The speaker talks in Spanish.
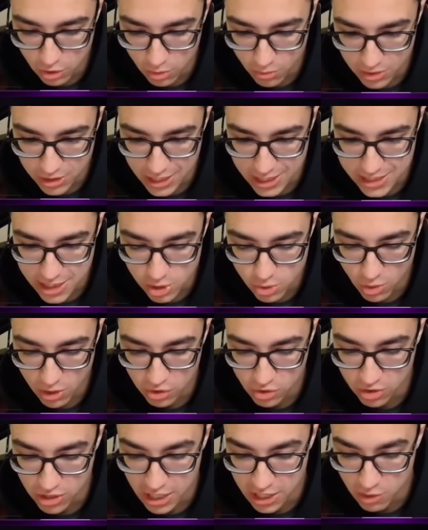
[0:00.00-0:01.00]
¿Cómo te la estás
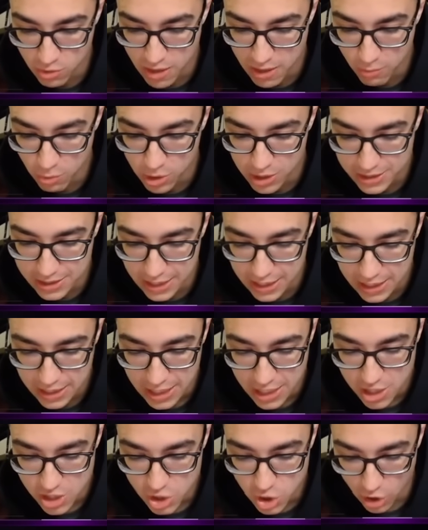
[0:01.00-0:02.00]
jugando? Que aquí una muerte
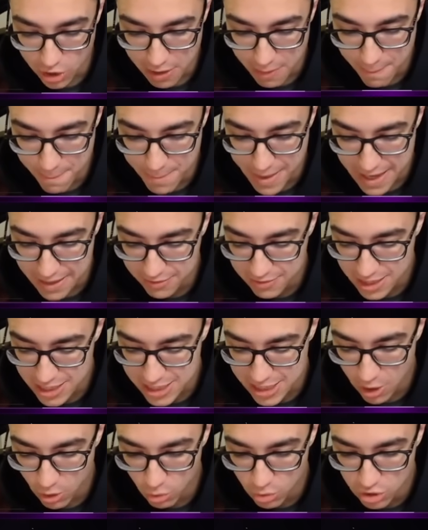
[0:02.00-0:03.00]
son 20
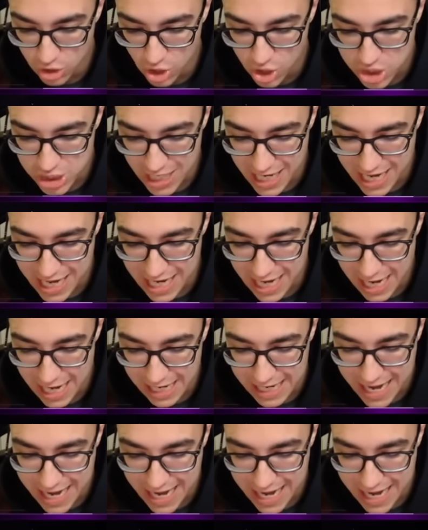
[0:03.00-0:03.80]
segundos en el